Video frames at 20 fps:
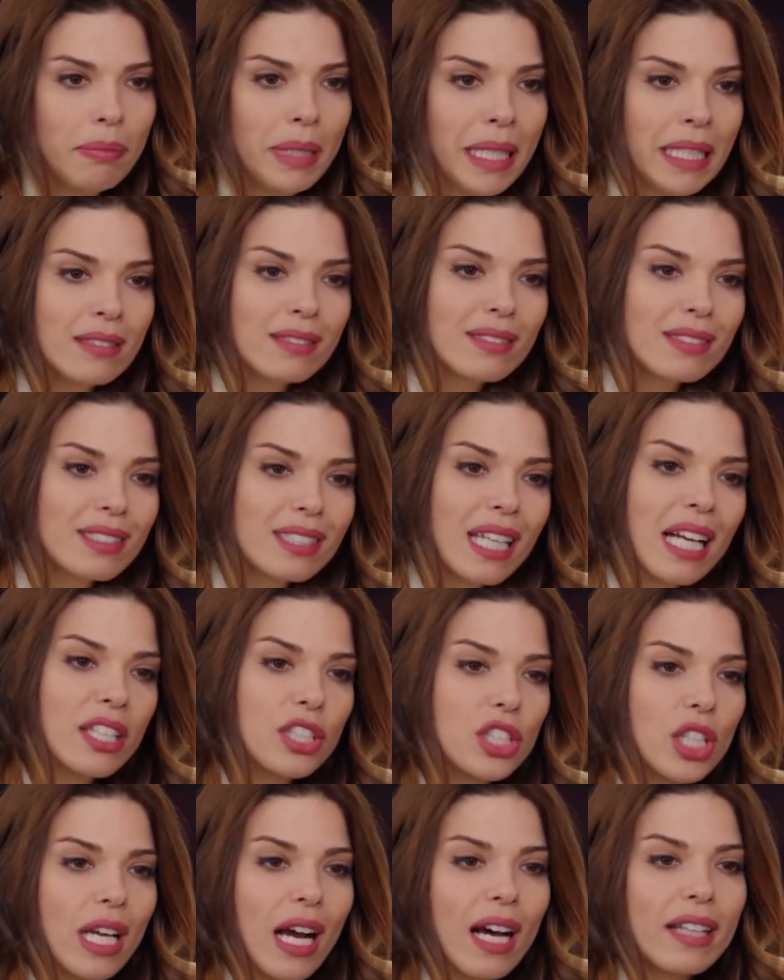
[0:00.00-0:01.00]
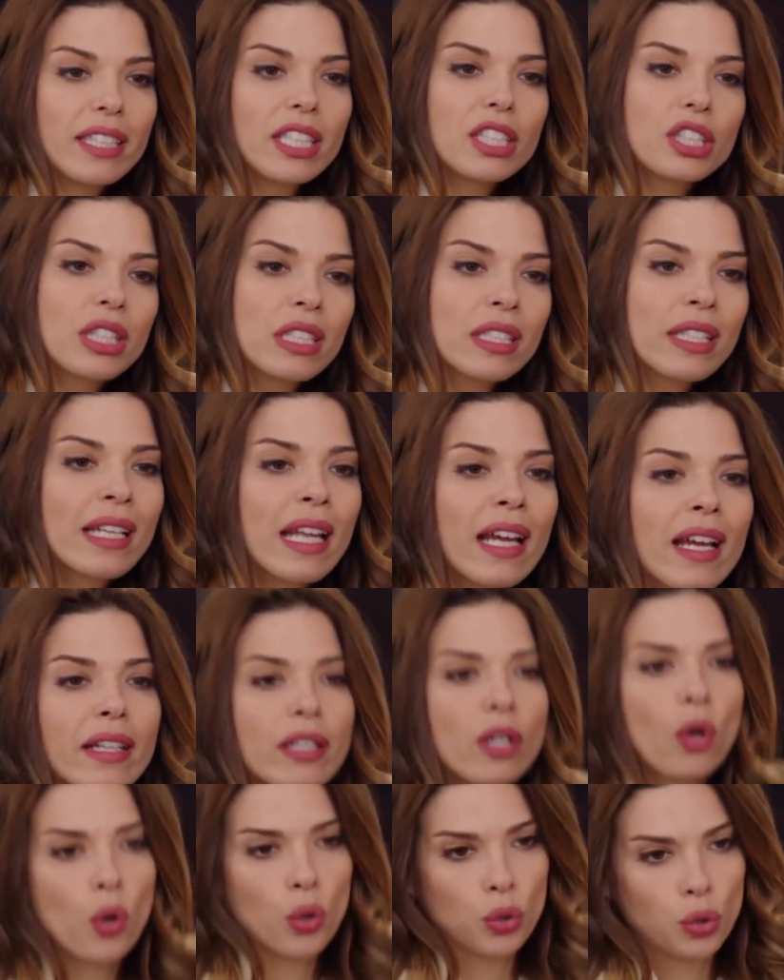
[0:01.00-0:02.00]
Ben sadece ateşin
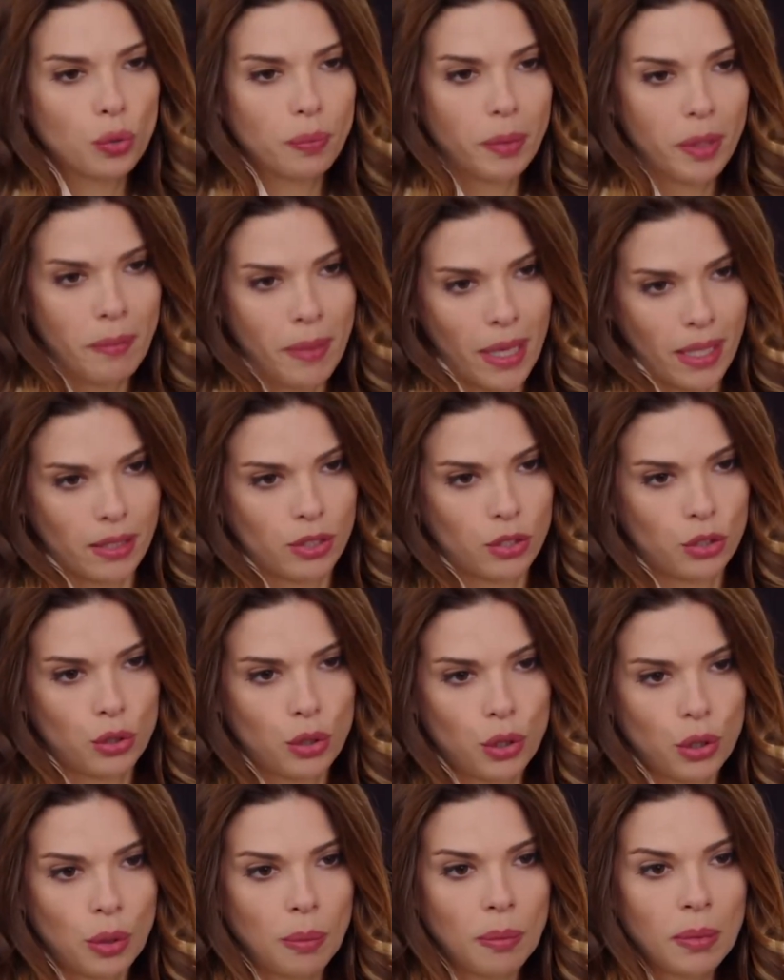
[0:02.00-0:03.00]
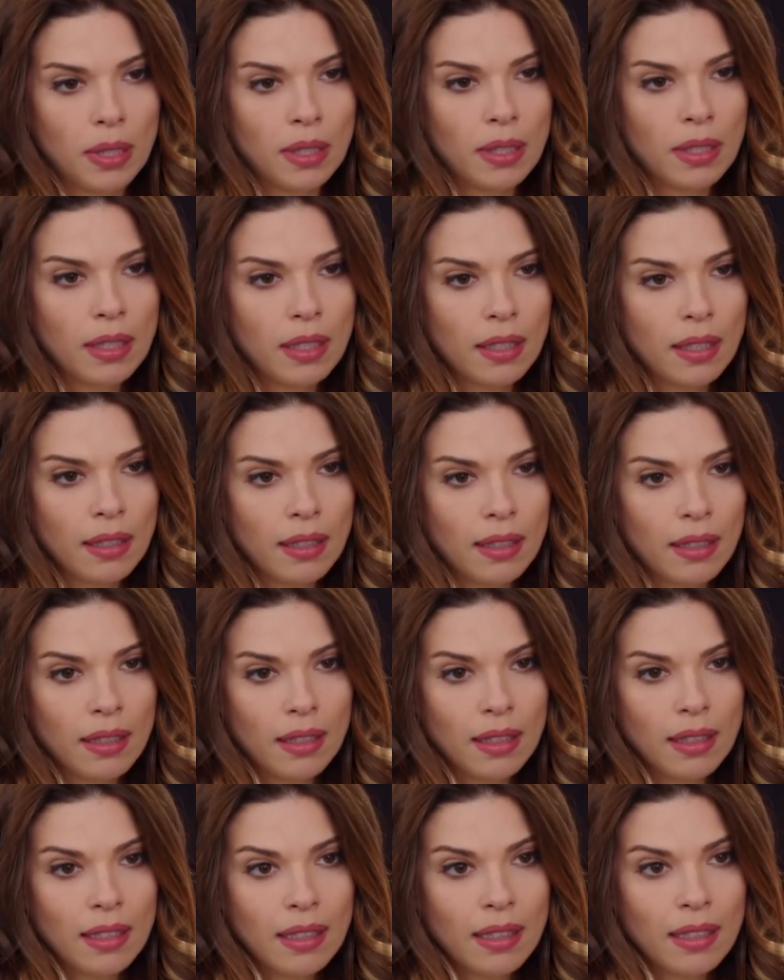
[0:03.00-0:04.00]
nerede olduğu bilmek istiyorum. Ay
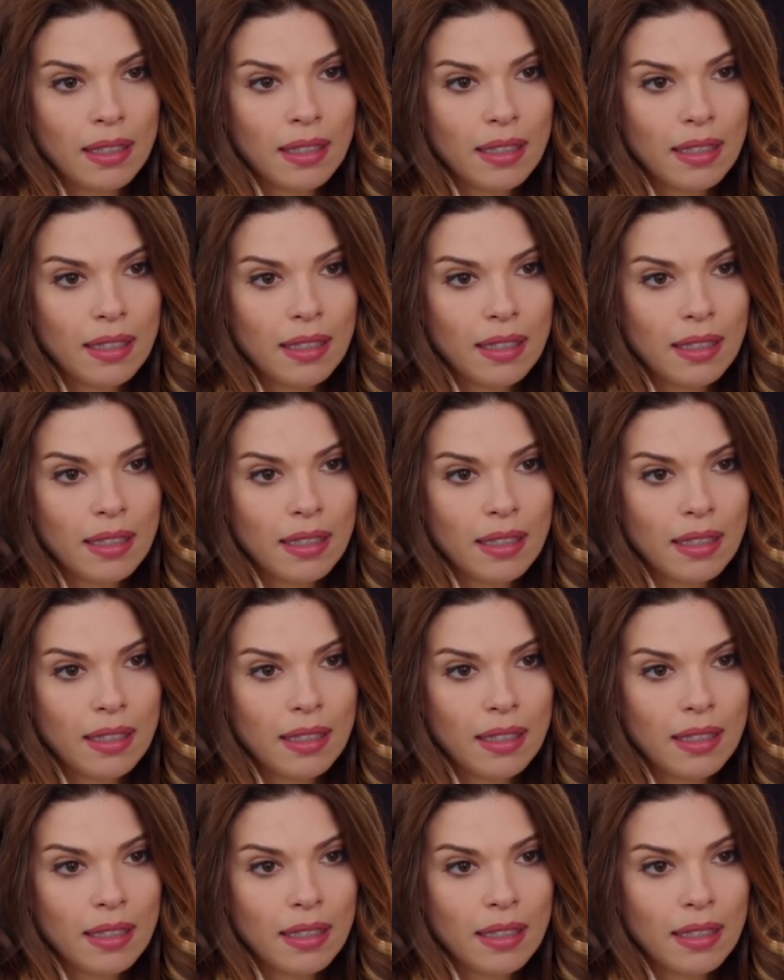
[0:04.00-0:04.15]
tabii ya